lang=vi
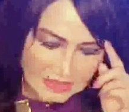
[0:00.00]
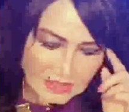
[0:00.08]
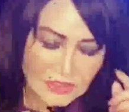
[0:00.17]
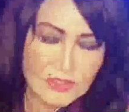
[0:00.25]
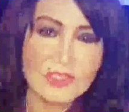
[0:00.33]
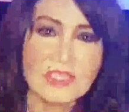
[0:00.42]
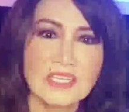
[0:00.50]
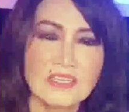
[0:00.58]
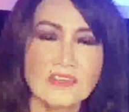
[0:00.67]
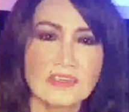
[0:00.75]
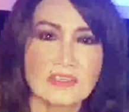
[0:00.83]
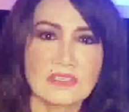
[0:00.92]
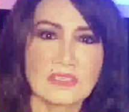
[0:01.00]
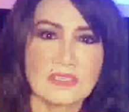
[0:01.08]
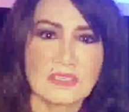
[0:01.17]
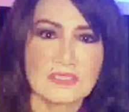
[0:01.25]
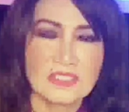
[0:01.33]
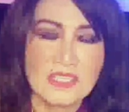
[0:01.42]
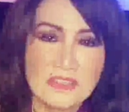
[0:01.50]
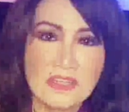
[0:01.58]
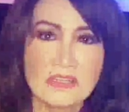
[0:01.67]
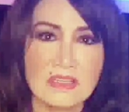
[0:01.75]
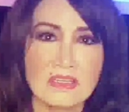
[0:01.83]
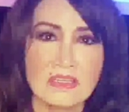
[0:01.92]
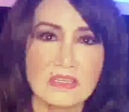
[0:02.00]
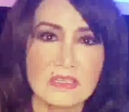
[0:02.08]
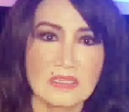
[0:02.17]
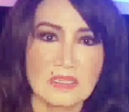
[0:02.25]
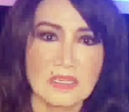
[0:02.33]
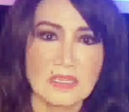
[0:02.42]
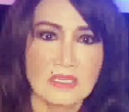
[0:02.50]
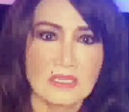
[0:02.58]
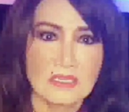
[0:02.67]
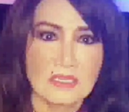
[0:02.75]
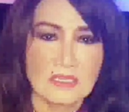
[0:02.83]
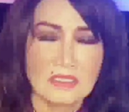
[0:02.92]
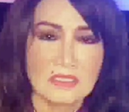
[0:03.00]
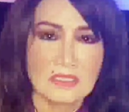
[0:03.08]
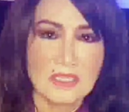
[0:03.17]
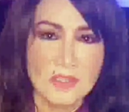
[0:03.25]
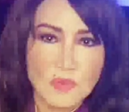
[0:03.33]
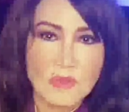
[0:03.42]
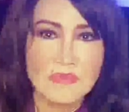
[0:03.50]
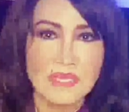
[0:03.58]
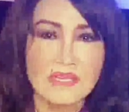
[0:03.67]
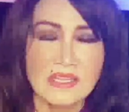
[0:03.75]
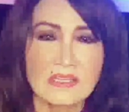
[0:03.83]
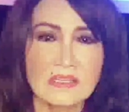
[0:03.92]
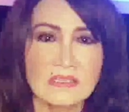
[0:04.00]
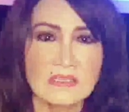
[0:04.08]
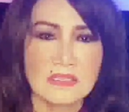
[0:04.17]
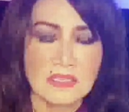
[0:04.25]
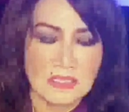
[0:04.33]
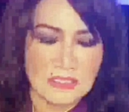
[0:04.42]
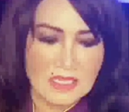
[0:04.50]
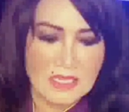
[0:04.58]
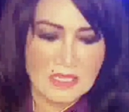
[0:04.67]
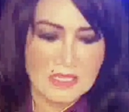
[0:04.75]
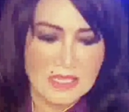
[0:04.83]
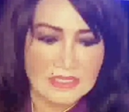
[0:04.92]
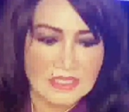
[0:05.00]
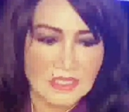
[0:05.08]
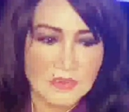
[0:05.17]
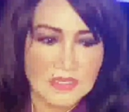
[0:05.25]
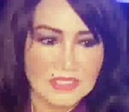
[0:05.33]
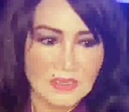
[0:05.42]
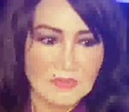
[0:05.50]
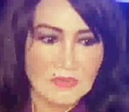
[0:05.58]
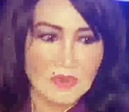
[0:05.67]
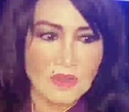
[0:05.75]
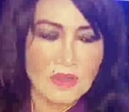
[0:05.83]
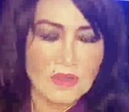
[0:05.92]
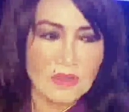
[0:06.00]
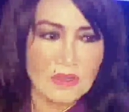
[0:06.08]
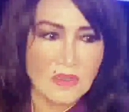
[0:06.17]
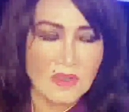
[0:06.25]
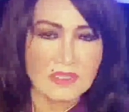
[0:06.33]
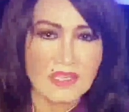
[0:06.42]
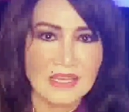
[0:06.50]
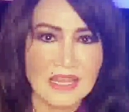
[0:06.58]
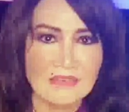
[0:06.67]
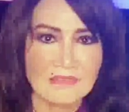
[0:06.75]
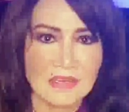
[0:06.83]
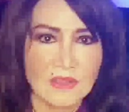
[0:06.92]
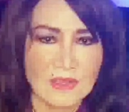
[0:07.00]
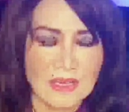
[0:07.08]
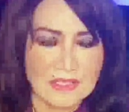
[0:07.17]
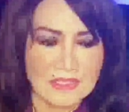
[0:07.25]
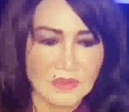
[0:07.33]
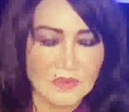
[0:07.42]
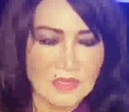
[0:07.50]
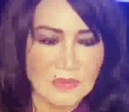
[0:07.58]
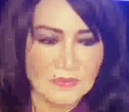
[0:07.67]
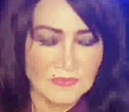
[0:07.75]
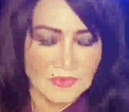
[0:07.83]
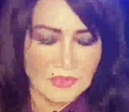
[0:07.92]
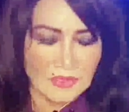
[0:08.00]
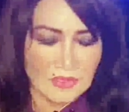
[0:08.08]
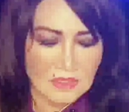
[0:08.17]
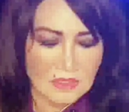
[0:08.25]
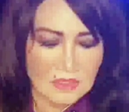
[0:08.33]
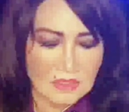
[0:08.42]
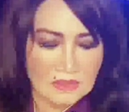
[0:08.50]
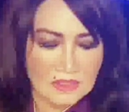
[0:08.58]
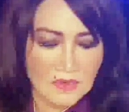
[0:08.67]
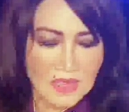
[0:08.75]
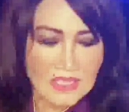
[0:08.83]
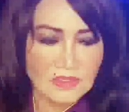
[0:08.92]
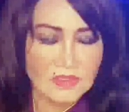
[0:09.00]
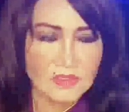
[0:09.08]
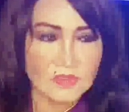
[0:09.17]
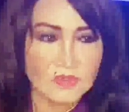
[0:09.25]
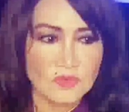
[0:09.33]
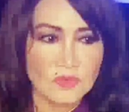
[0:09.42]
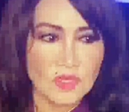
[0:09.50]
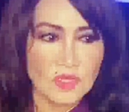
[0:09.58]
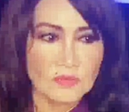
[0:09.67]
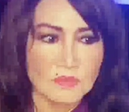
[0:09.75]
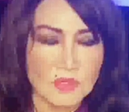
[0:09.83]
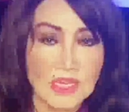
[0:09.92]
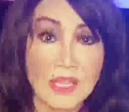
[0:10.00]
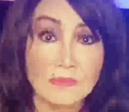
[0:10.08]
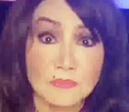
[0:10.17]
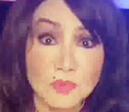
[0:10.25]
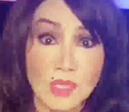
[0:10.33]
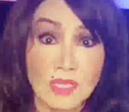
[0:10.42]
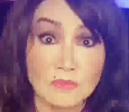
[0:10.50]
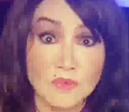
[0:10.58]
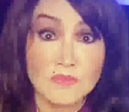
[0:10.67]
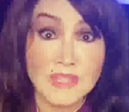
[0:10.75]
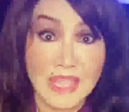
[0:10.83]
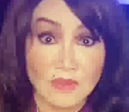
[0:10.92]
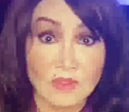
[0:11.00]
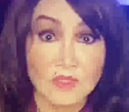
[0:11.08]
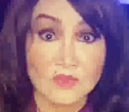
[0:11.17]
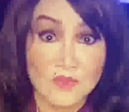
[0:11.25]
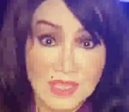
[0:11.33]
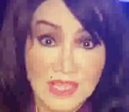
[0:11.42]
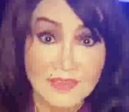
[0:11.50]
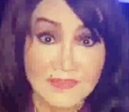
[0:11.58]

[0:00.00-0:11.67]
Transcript: trước khi được ờ, chính thức ờ, đi qua mỹ định cư thì nhạc sĩ Hoàng Trọng có gọi Thanh Lan và nói là cháu ơi ờ, cháu hát cho chú một album, album nhạc của chú nhé